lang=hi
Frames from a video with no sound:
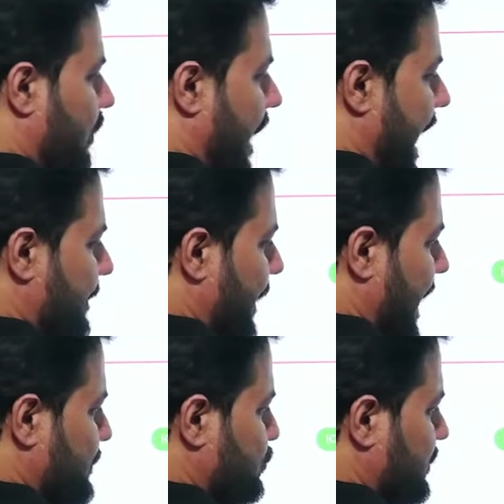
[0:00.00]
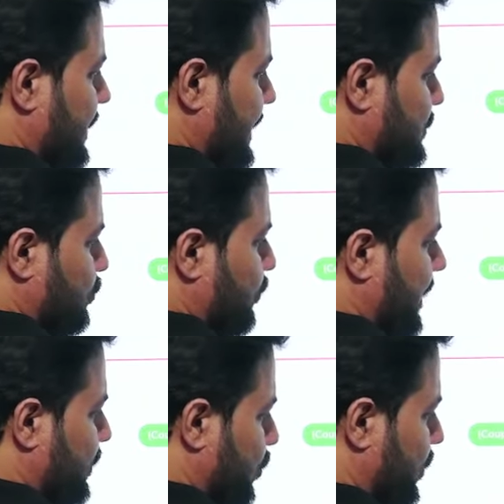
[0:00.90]
वाई पांच सौ तिरासी
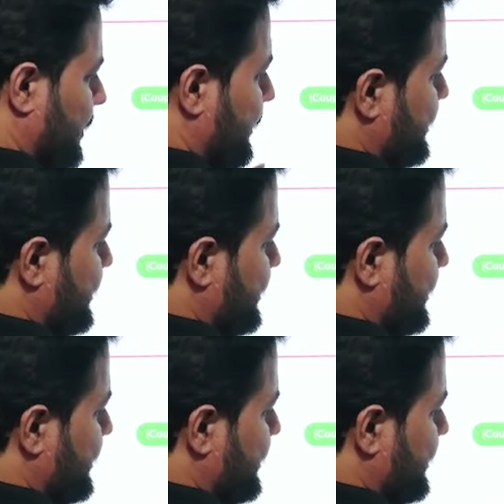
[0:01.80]
कूपन कोड